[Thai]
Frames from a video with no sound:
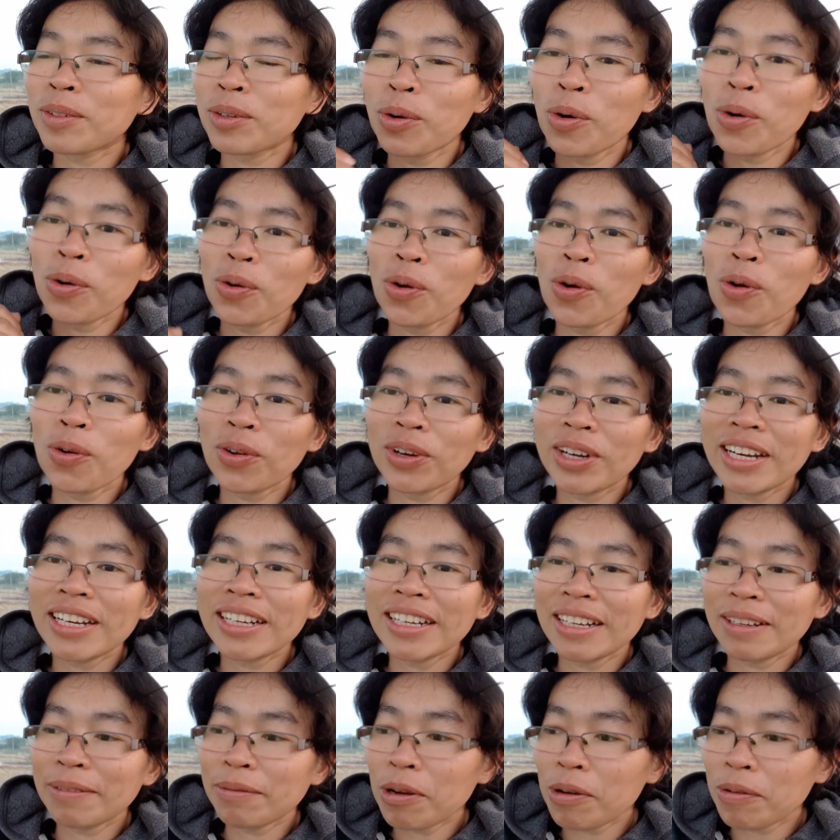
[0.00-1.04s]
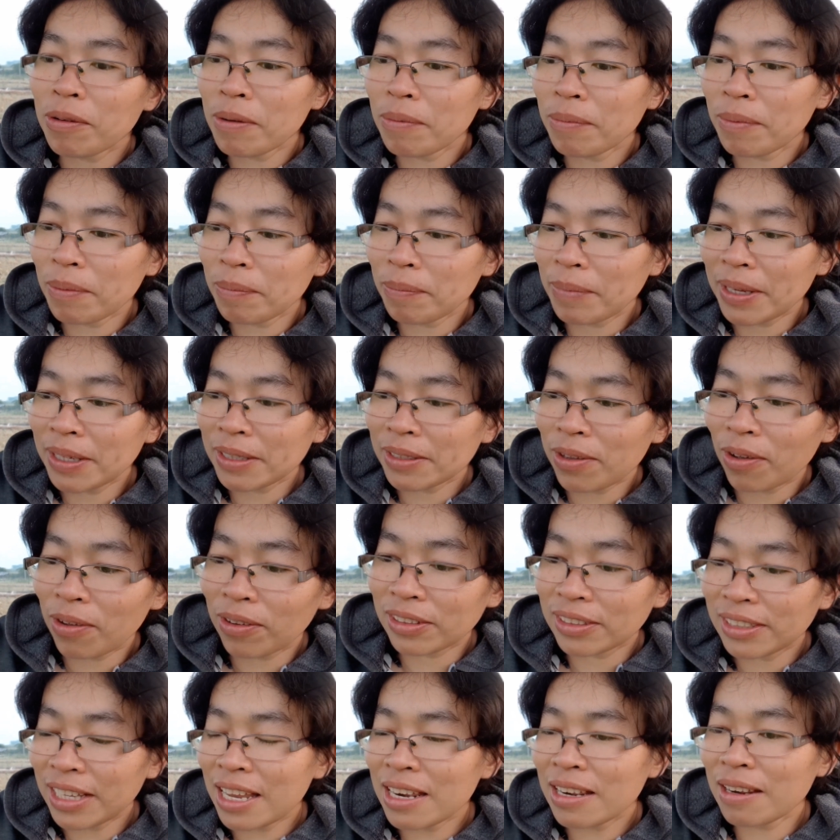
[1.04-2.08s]
งงงนิดนึงเพราะว่ามันมีสอง
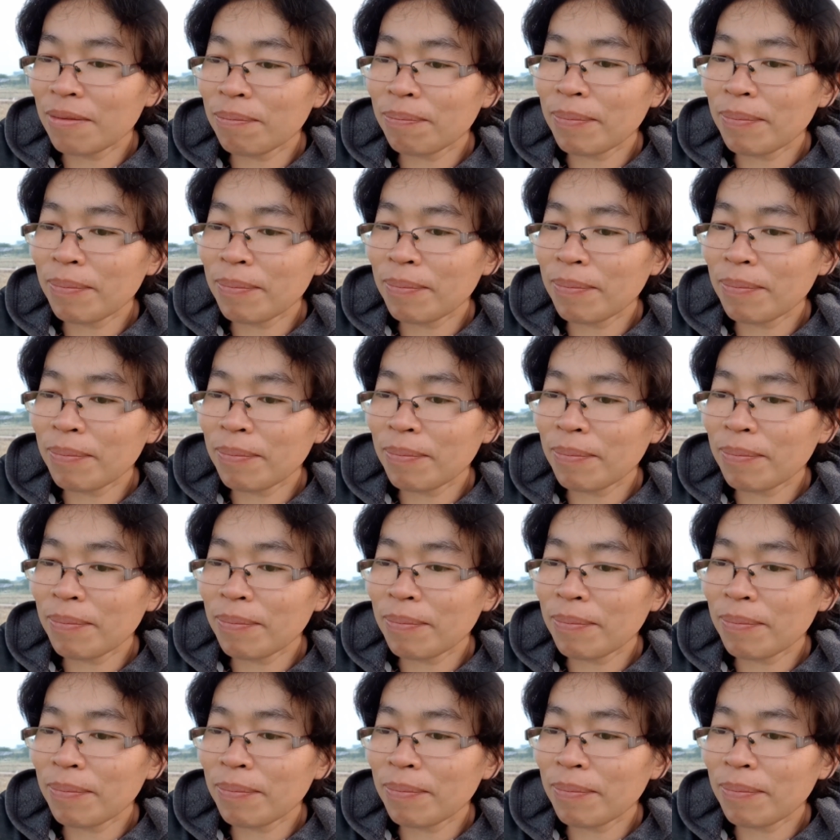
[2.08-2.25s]
เส้น